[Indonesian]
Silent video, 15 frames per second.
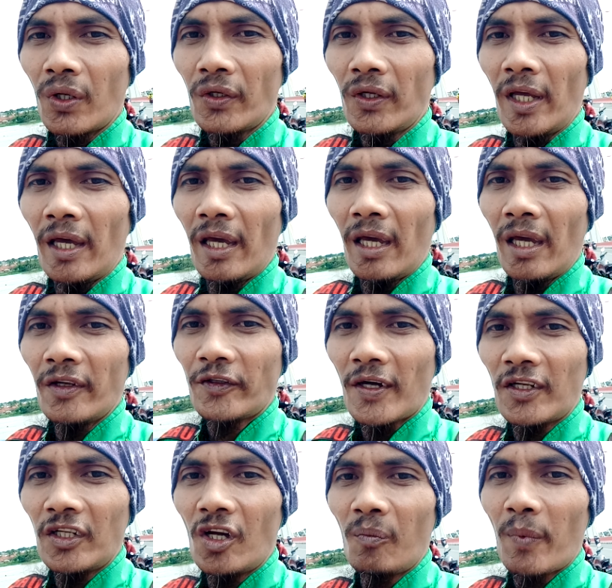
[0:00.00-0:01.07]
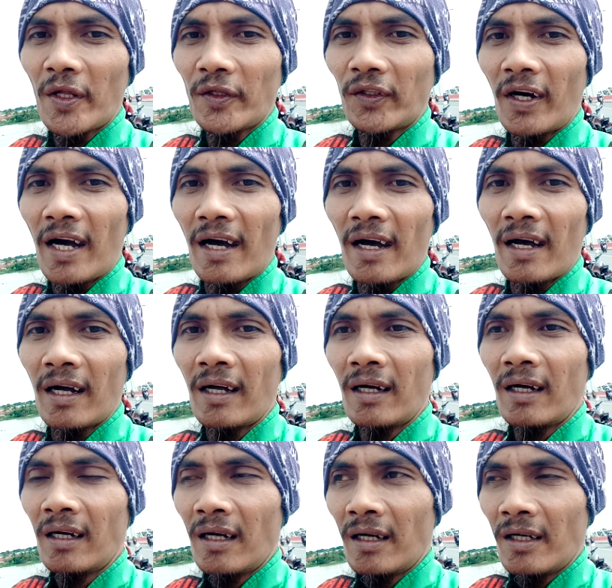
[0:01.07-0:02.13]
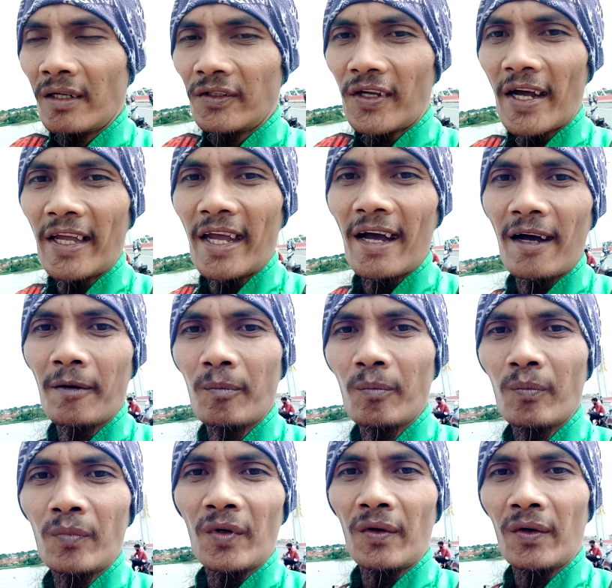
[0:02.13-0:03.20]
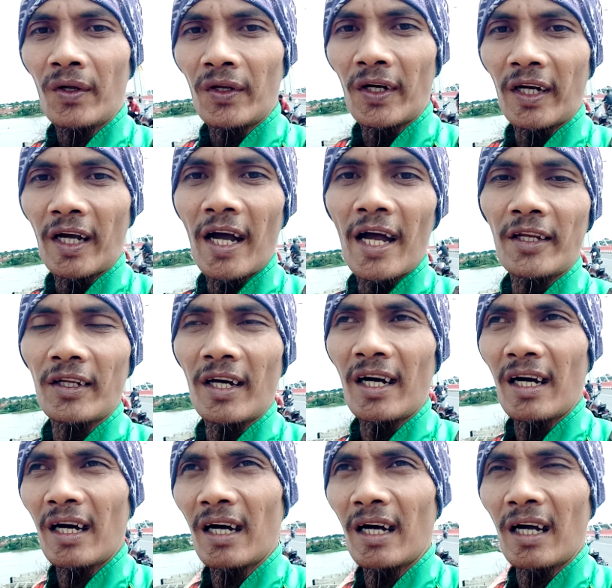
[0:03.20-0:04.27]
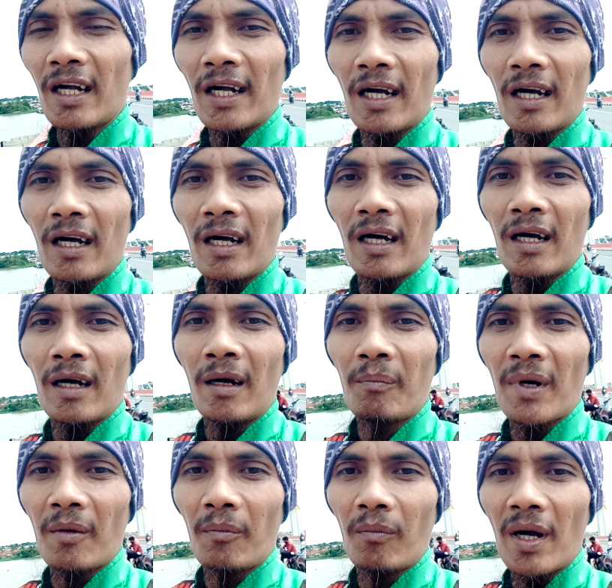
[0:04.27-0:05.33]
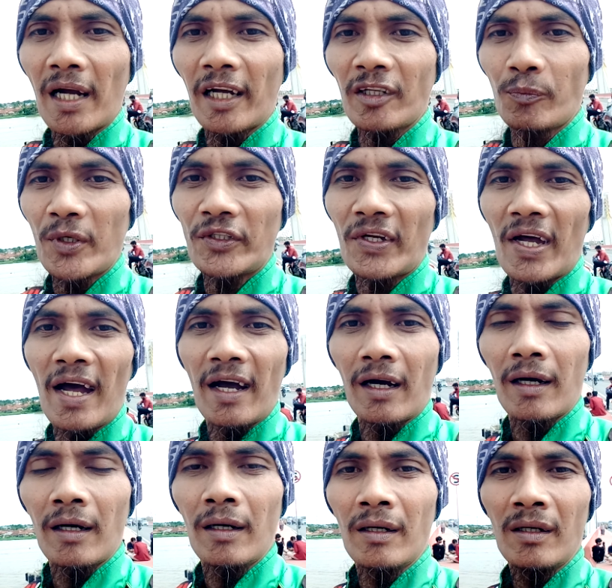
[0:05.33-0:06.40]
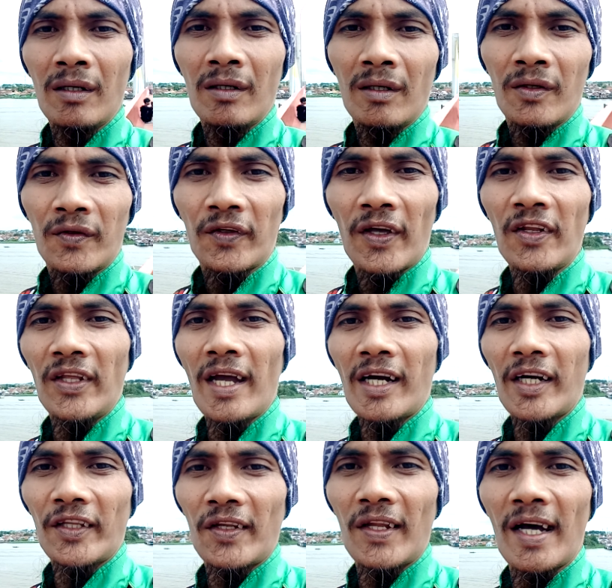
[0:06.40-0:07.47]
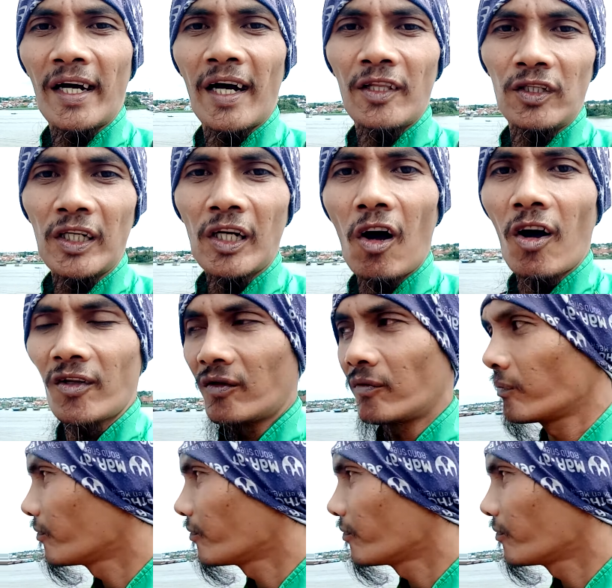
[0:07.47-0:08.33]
di Stadion Patra Jaya dekat uh, markas besar TNI Angkatan Darat Jikon.